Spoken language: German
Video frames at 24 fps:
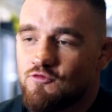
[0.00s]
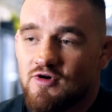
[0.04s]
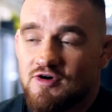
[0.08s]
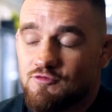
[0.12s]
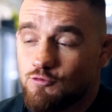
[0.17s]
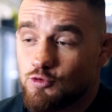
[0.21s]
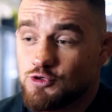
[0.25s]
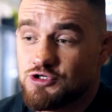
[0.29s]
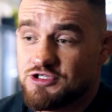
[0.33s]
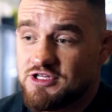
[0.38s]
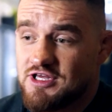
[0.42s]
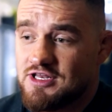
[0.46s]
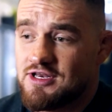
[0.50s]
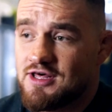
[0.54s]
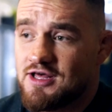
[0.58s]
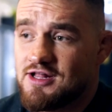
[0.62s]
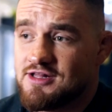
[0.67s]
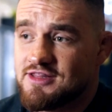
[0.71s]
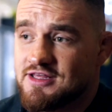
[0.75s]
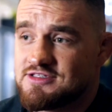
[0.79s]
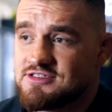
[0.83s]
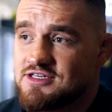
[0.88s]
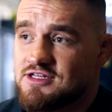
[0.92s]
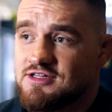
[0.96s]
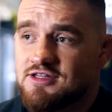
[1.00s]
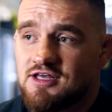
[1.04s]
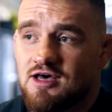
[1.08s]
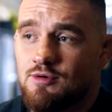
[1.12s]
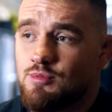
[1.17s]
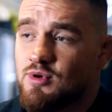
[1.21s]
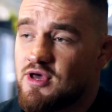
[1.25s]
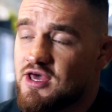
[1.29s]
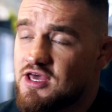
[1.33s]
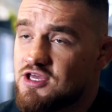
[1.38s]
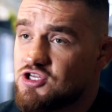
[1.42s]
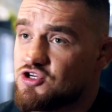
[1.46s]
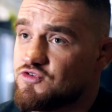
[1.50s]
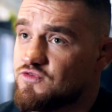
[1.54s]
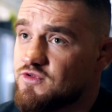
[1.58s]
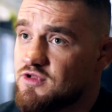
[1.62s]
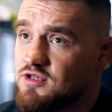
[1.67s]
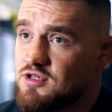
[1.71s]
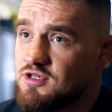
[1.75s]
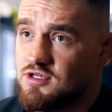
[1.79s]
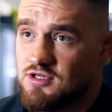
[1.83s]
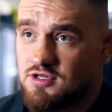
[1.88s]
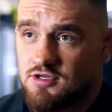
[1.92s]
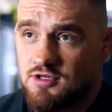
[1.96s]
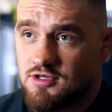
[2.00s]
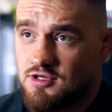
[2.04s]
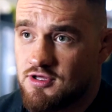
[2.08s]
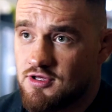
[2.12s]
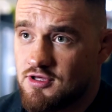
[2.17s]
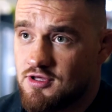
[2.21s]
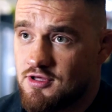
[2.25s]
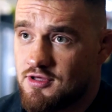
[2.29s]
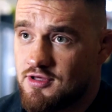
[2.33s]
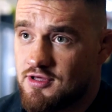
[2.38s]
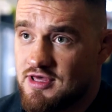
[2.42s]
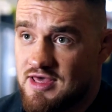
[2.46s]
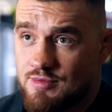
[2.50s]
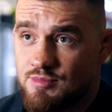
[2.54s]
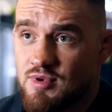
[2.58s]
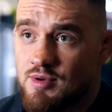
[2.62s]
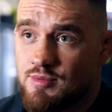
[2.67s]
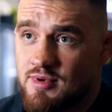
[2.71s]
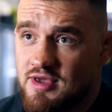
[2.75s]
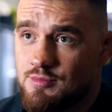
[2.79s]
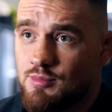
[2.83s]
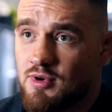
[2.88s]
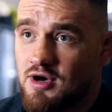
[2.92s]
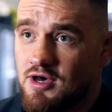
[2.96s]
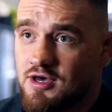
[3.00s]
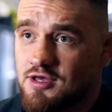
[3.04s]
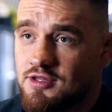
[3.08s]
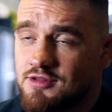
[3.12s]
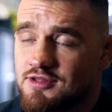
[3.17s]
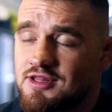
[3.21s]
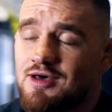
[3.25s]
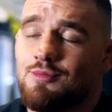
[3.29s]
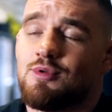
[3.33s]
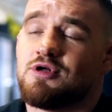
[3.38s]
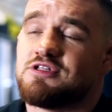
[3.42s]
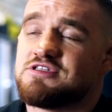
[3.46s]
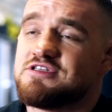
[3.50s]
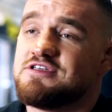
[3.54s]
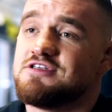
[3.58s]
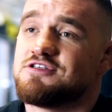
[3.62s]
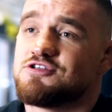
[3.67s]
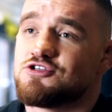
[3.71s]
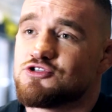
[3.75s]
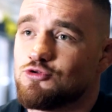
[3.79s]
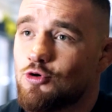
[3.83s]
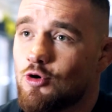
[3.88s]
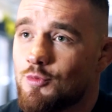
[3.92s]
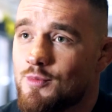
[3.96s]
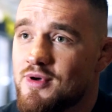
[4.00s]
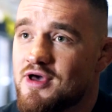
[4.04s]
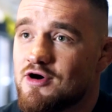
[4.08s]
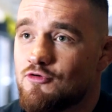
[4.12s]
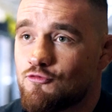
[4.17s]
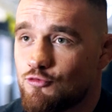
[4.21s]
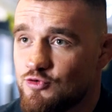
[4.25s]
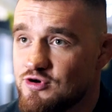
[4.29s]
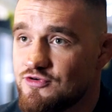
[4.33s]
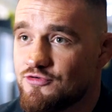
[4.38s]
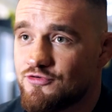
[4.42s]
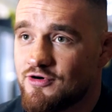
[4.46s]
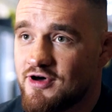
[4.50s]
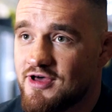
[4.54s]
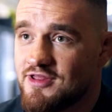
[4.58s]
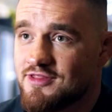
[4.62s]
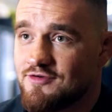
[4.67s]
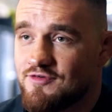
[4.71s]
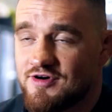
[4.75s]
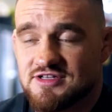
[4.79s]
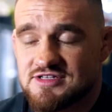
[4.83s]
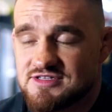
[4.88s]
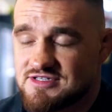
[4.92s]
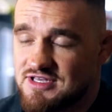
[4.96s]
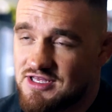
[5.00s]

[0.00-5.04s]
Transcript: weil wo ich denen halt erzählt habe, ey, ich will äh, MMA machen, damals hieß es noch mehr Free Fight, weil das